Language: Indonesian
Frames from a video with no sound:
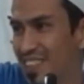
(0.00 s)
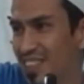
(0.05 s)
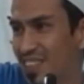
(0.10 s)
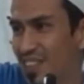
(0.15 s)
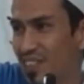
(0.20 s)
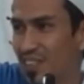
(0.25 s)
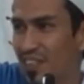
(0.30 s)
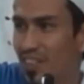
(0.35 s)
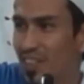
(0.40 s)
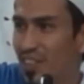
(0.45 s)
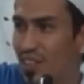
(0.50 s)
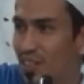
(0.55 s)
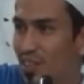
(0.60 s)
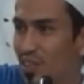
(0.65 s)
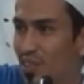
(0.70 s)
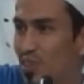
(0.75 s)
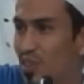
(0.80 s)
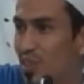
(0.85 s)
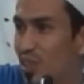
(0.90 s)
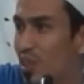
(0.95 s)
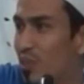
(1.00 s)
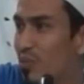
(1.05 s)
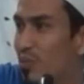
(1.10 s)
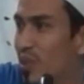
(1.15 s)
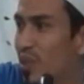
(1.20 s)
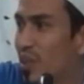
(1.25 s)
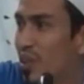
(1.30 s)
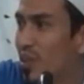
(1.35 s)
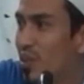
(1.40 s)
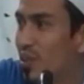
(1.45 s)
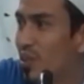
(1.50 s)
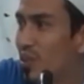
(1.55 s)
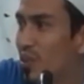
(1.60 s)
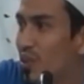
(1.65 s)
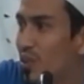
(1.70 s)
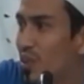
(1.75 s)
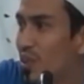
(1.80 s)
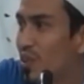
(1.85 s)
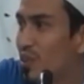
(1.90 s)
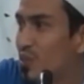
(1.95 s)
karena dengar ceramah
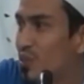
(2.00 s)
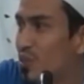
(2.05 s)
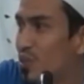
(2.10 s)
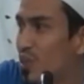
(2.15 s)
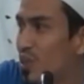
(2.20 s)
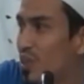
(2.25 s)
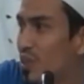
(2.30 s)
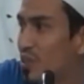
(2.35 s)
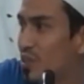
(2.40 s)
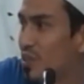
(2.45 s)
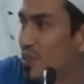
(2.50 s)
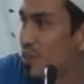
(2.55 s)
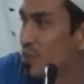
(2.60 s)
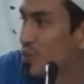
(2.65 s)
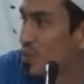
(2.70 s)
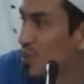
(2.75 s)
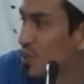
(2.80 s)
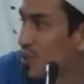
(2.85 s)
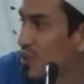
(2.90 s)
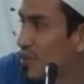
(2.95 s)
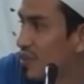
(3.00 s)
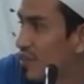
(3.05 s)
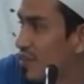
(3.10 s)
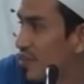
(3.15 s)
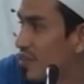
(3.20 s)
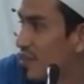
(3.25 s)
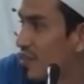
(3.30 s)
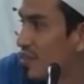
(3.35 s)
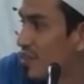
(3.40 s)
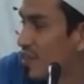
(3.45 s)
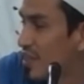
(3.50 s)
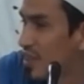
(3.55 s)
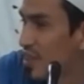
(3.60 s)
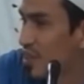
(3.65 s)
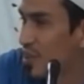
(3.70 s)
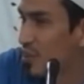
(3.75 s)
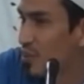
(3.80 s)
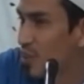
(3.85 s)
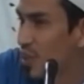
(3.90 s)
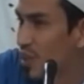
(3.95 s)
kalau orang sholat itu
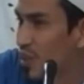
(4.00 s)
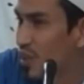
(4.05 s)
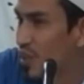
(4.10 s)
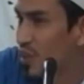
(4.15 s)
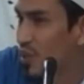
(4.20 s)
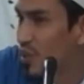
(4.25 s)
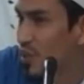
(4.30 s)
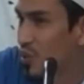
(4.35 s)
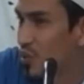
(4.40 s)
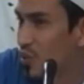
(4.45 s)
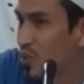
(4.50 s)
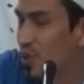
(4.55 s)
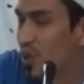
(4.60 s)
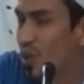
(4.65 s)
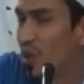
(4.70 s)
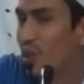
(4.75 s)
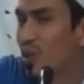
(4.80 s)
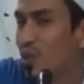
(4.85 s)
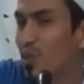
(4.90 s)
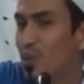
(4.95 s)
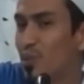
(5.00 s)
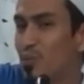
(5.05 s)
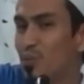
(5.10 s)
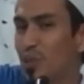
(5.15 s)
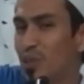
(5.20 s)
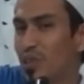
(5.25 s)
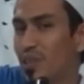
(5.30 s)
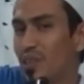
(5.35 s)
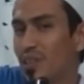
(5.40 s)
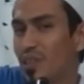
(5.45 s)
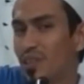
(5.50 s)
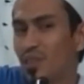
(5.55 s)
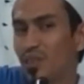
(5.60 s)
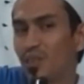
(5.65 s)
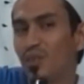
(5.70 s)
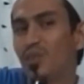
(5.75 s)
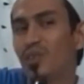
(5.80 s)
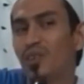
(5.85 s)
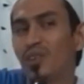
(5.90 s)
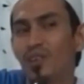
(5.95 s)
orang ibadah itu akan
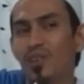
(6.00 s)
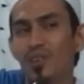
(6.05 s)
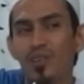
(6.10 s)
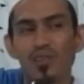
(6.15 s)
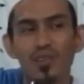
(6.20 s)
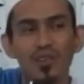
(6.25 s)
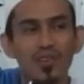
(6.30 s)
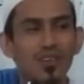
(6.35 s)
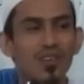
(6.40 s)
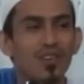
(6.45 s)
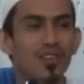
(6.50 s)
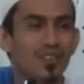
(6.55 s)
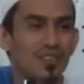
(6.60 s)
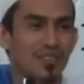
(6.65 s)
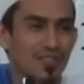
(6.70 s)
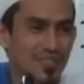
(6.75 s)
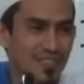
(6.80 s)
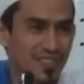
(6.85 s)
diberkahi oleh Allah